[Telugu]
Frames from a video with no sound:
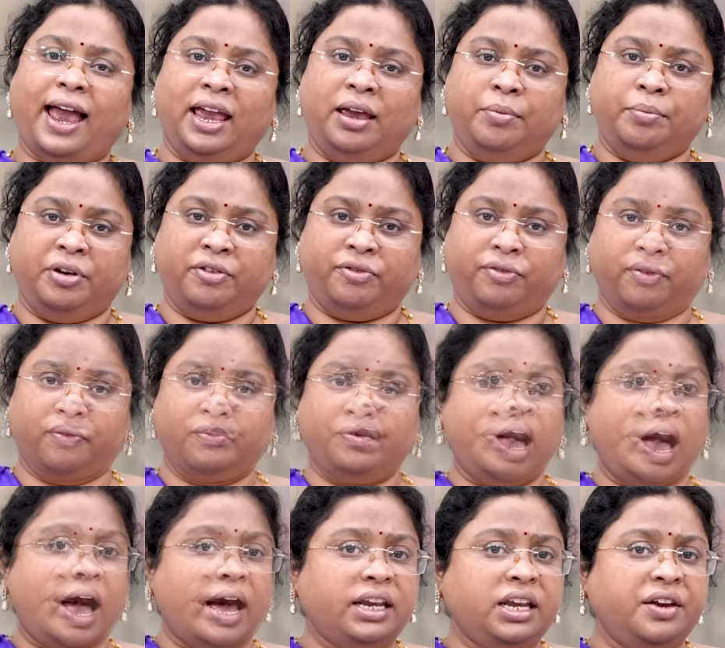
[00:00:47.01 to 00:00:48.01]
ఐఎంఎఫ్
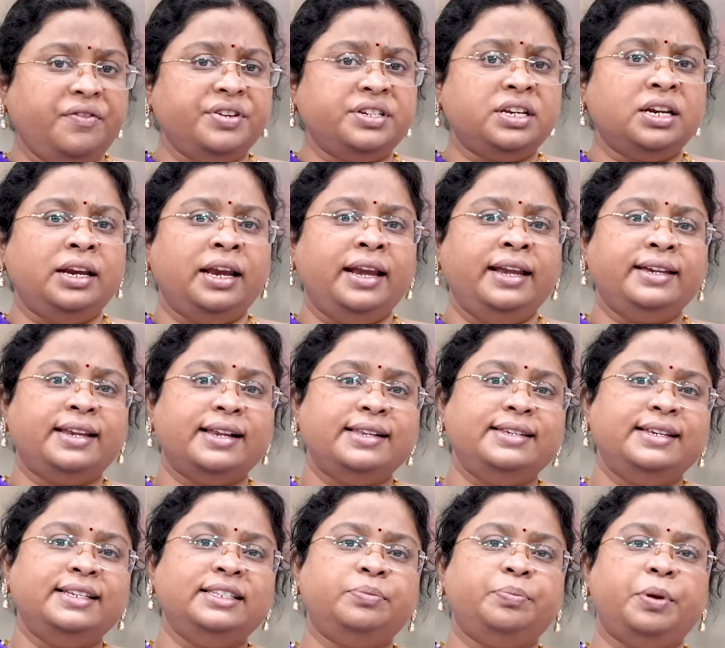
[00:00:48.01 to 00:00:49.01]
ఆర్టిఫిషియల్
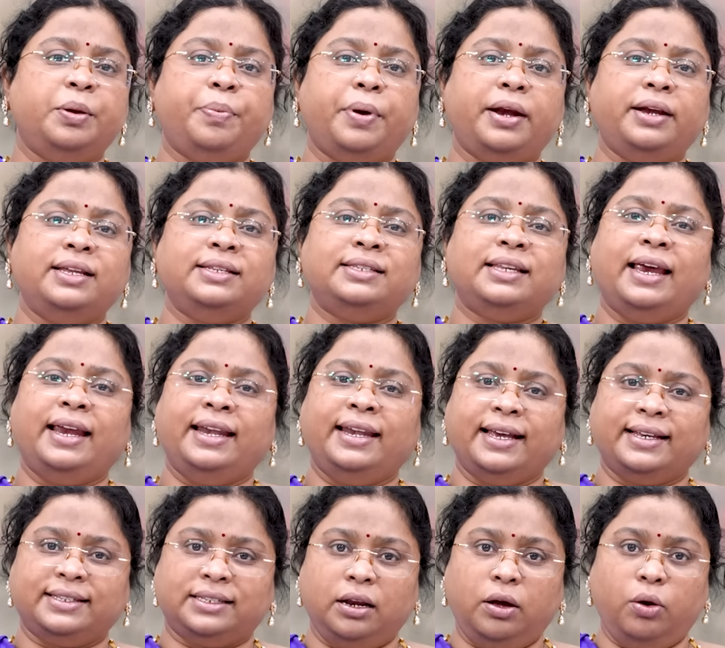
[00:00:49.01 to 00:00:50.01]
ఇంటెలిజెన్స్ ప్రిపేర్నెస్
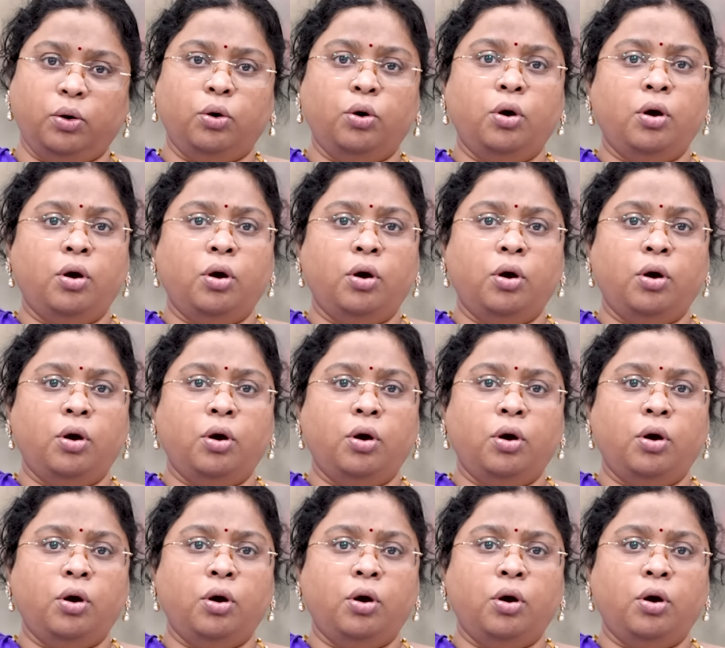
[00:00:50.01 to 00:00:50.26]
ఇండెక్స్లో